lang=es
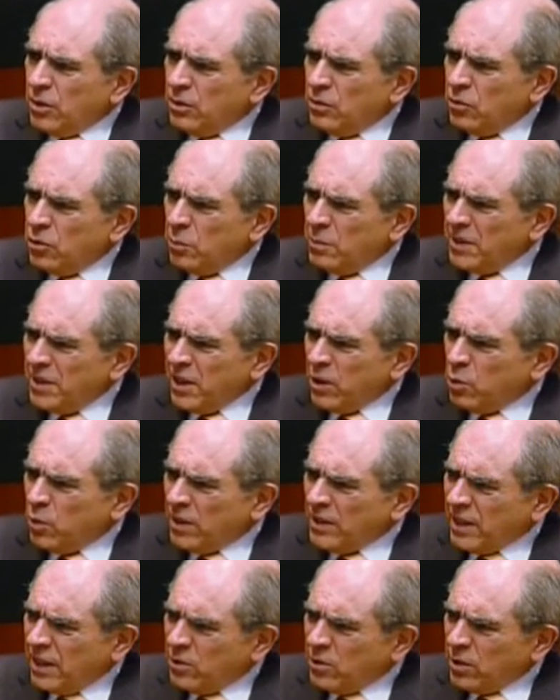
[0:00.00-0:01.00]
no me di
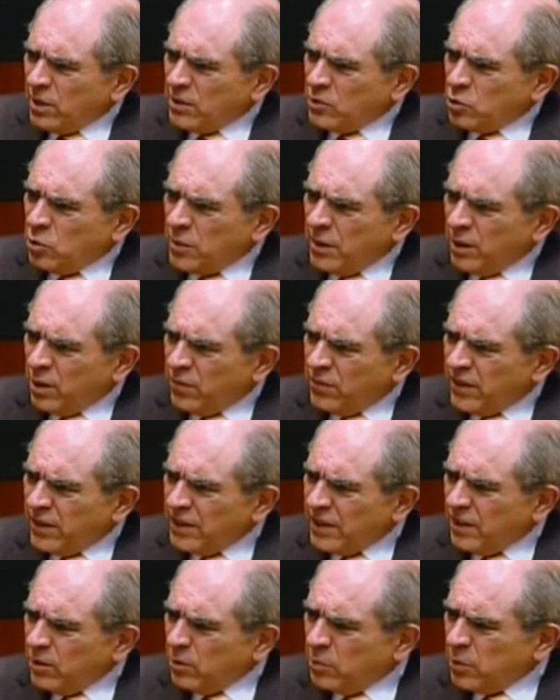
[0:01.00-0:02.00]
cuenta yo que se hubiera
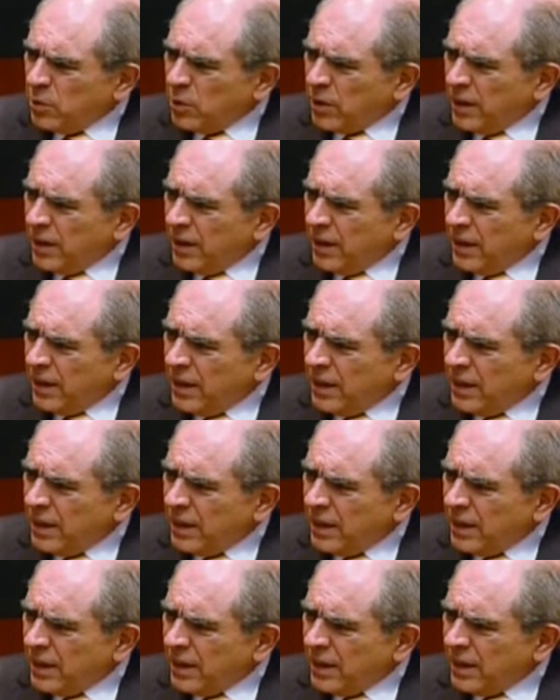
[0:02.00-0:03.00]
ofendido porque le
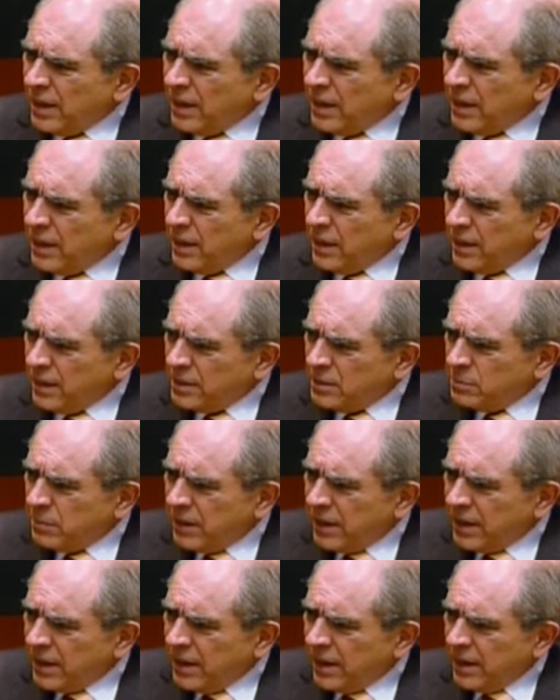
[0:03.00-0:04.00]
dije que
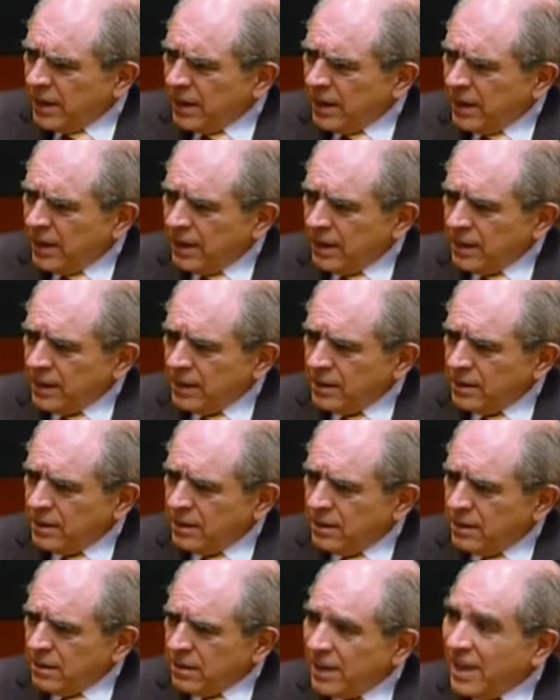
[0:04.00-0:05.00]
explicara,
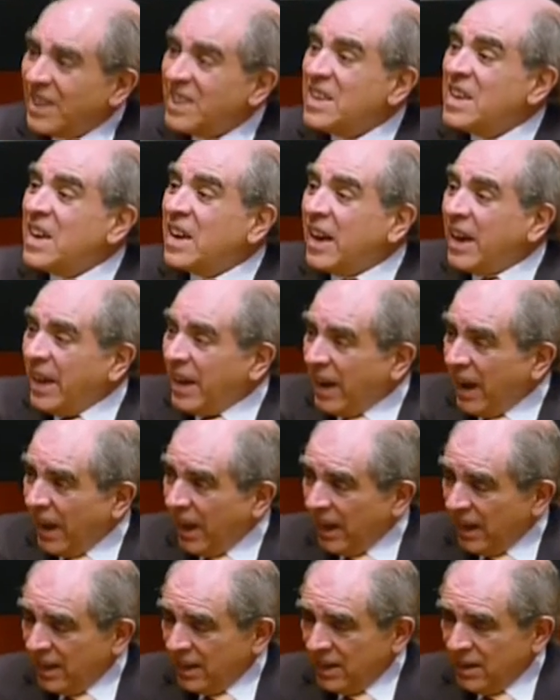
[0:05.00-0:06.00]
que
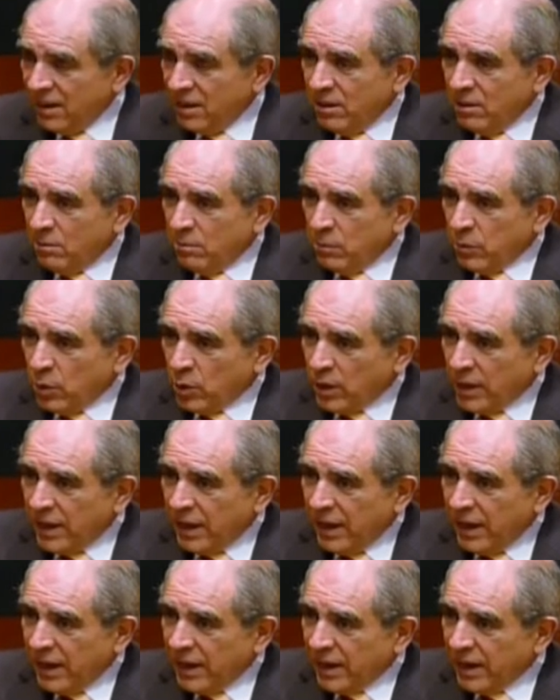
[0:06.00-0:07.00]
dijera por
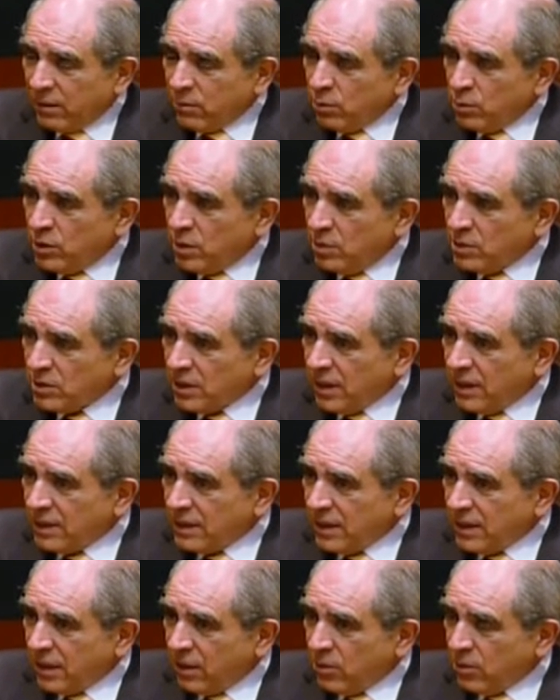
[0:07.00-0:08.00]
qué el Ejecutivo se ha
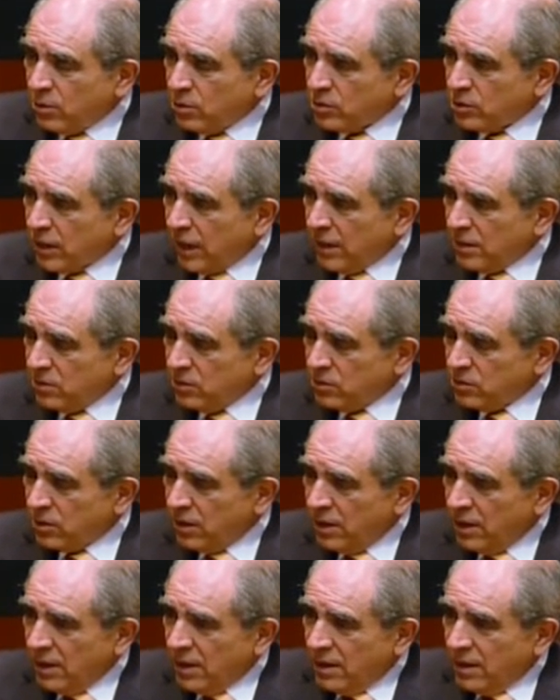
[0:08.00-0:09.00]
tardado dos años
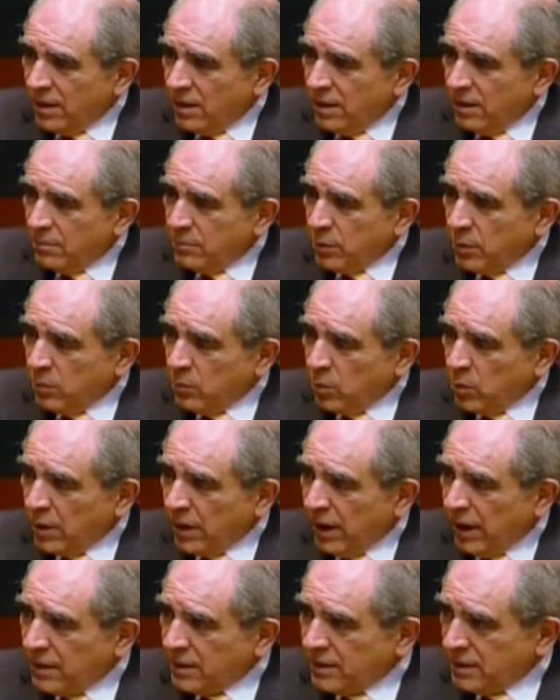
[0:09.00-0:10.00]
en
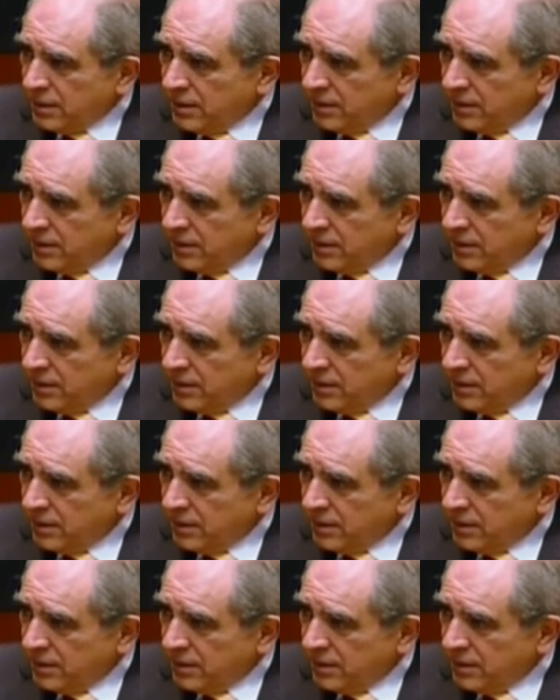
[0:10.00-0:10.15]
promulgar.